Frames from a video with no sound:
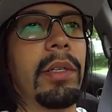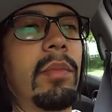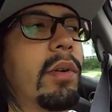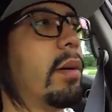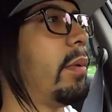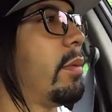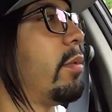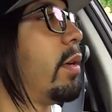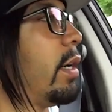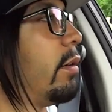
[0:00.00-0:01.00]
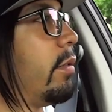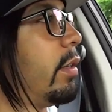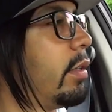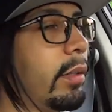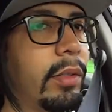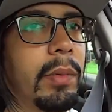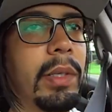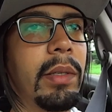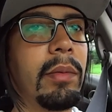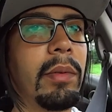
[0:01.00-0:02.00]
é de boa pra morar, velho. Né? Tipo
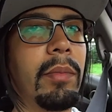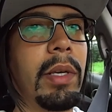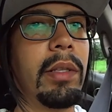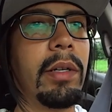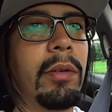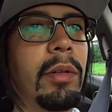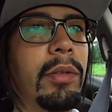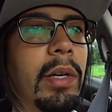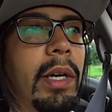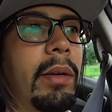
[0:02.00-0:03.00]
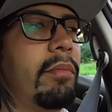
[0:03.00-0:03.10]
assim, é bem tranquilo, só é